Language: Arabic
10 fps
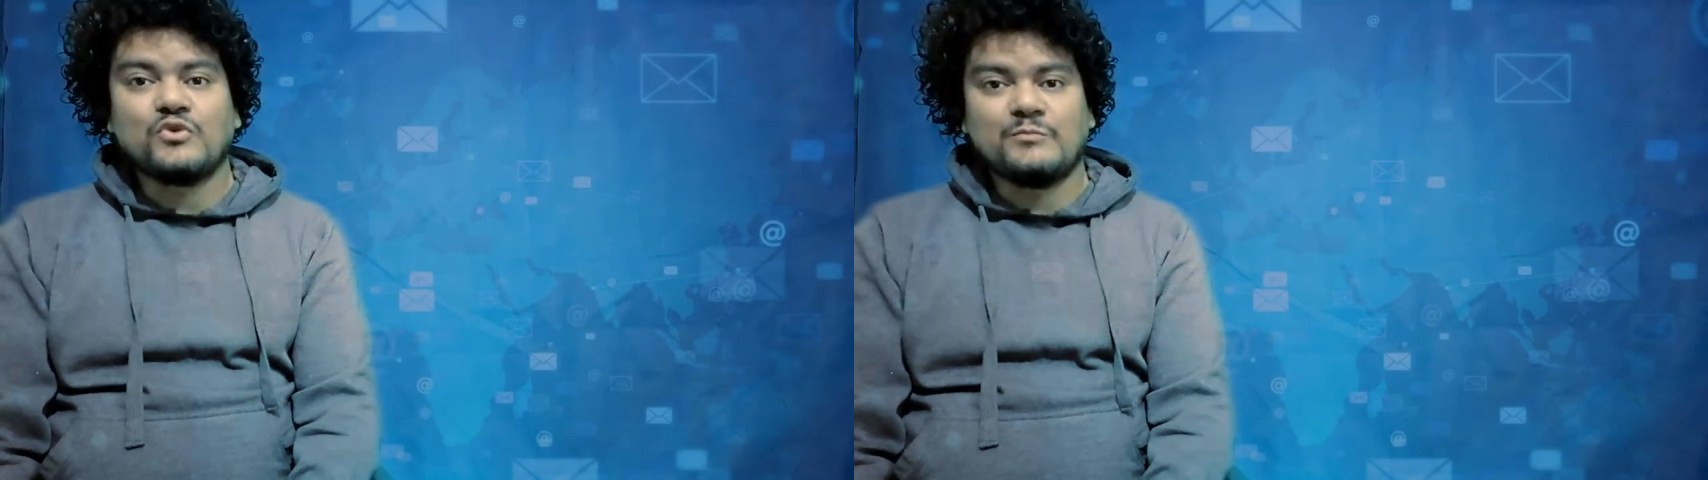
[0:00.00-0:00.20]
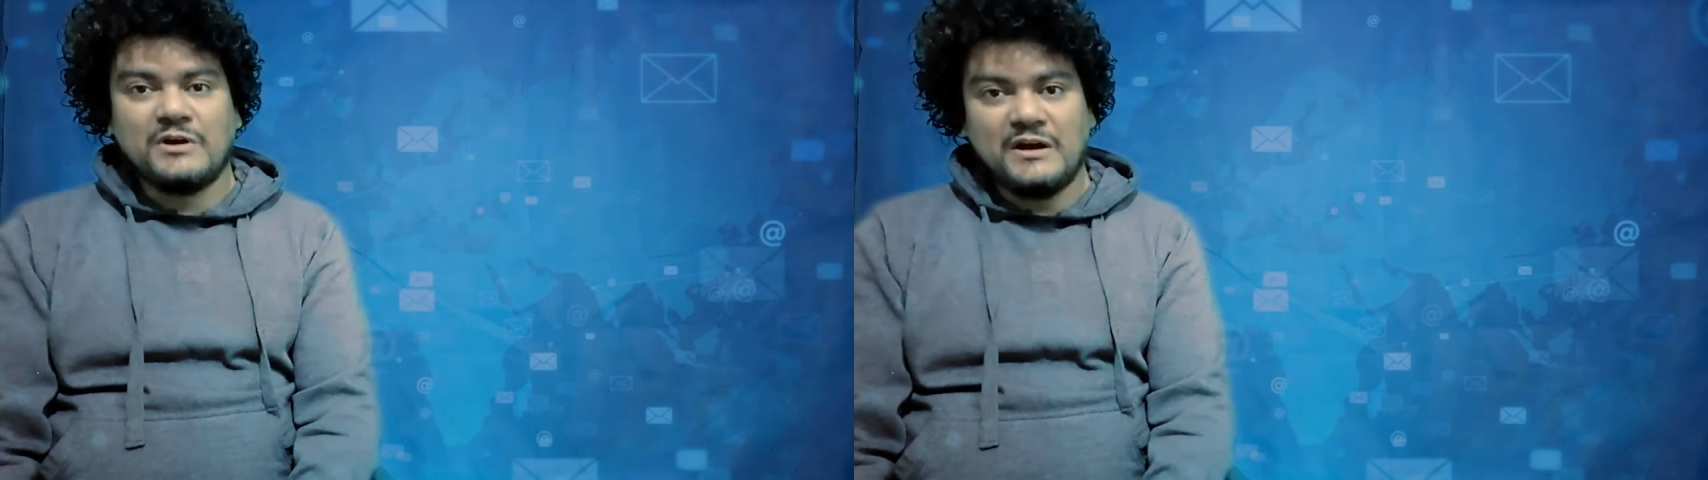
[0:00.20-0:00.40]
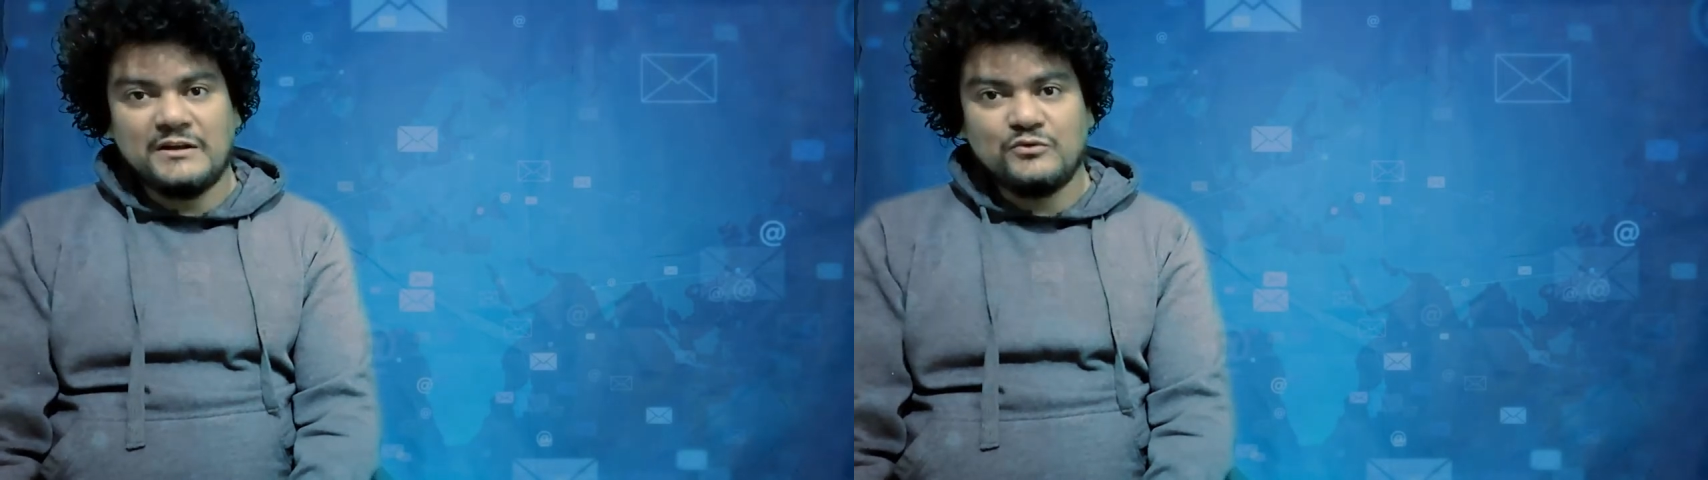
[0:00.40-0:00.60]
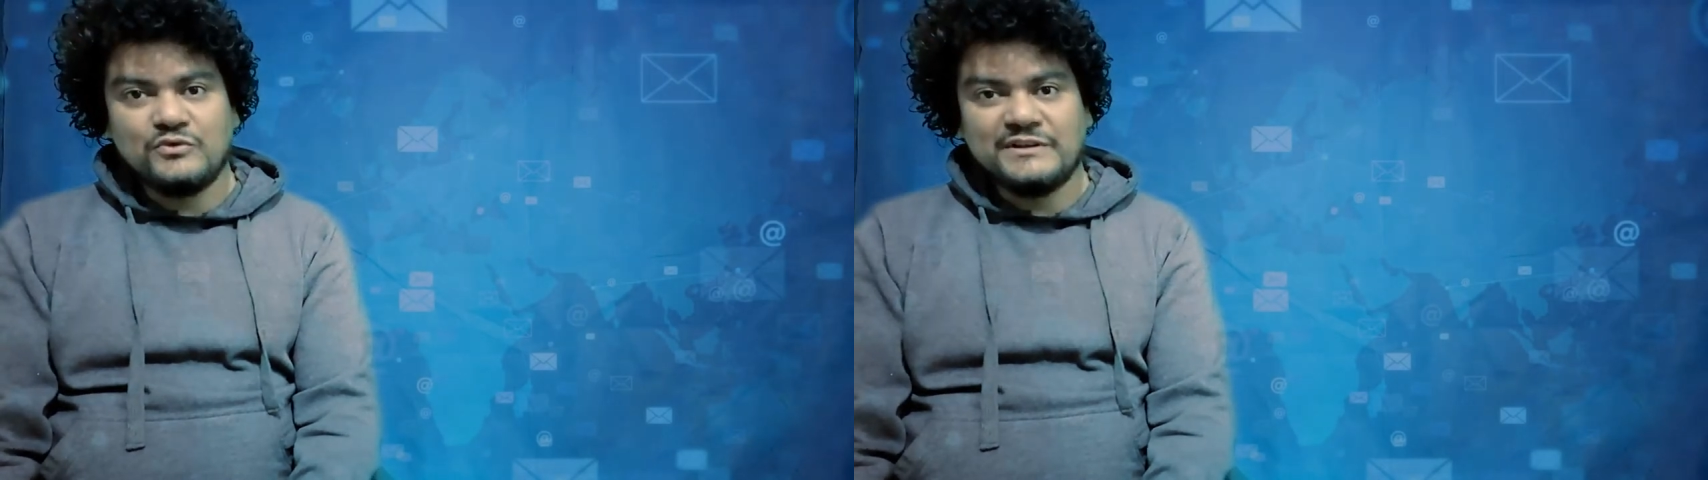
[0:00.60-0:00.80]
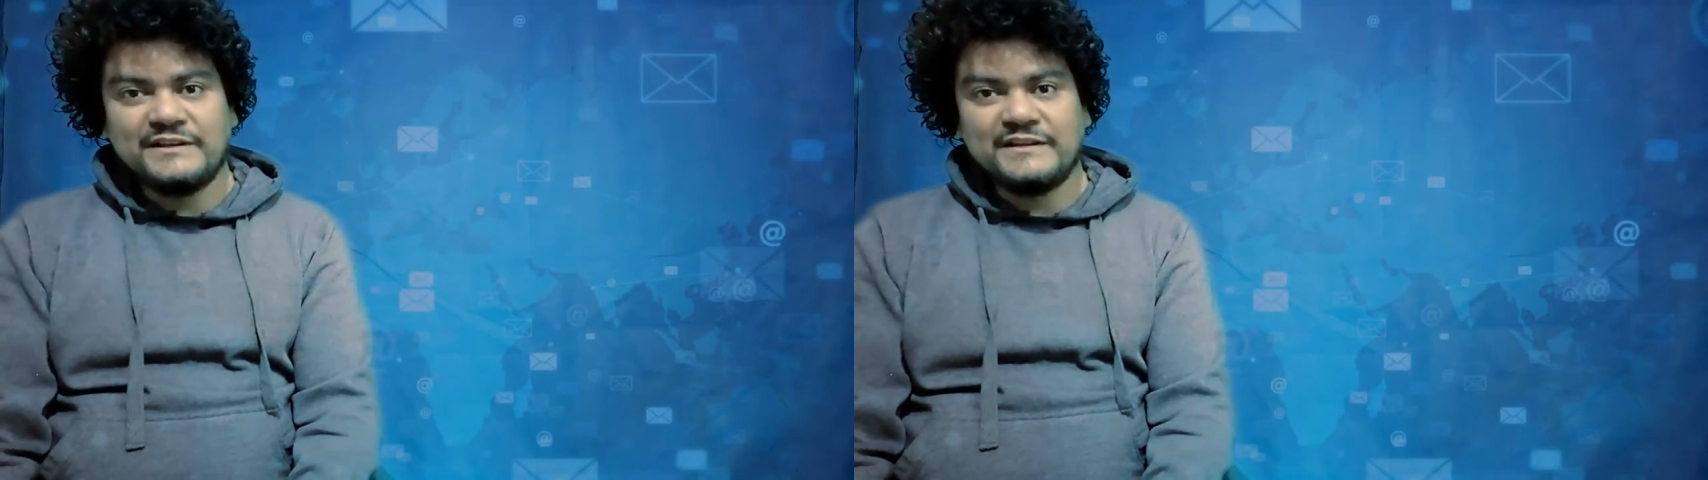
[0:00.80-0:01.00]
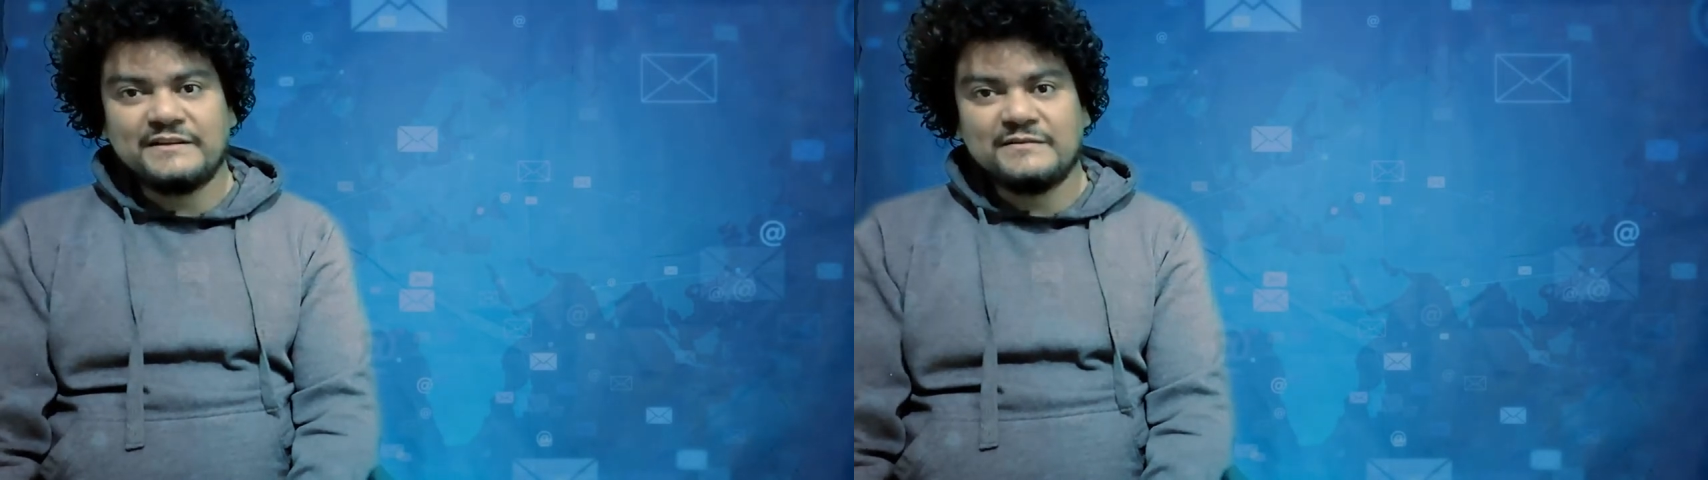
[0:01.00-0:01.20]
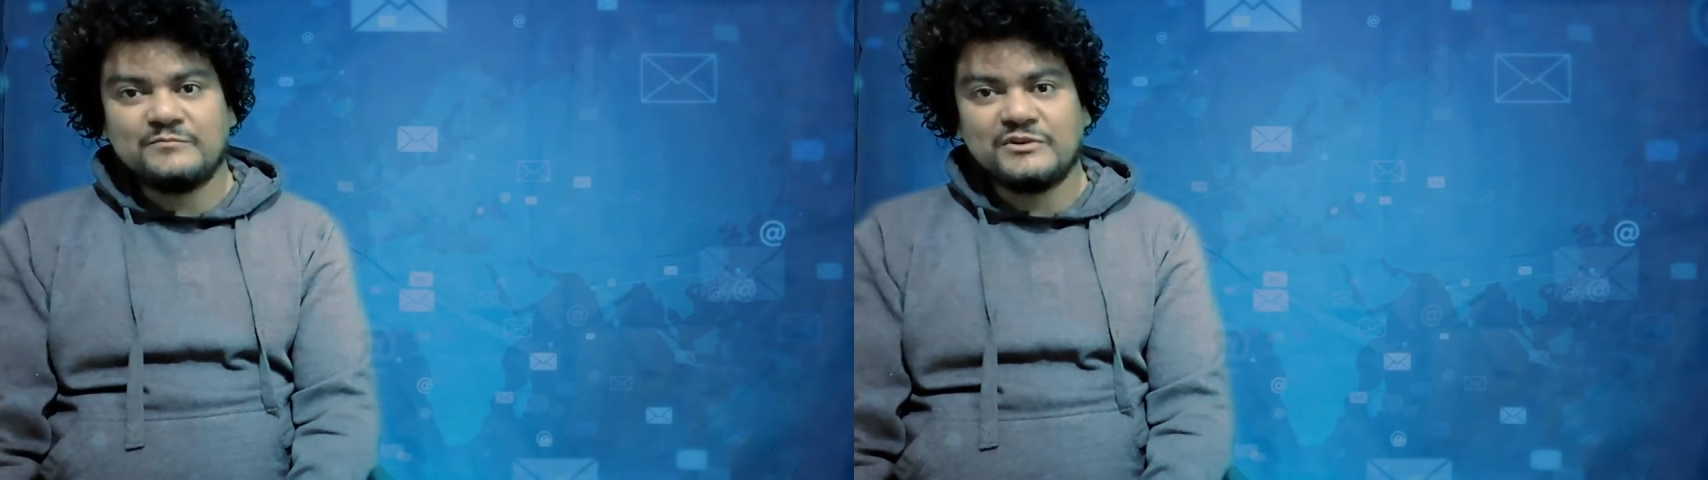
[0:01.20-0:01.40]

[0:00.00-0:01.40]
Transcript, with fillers: والمرحلة الأولى ديت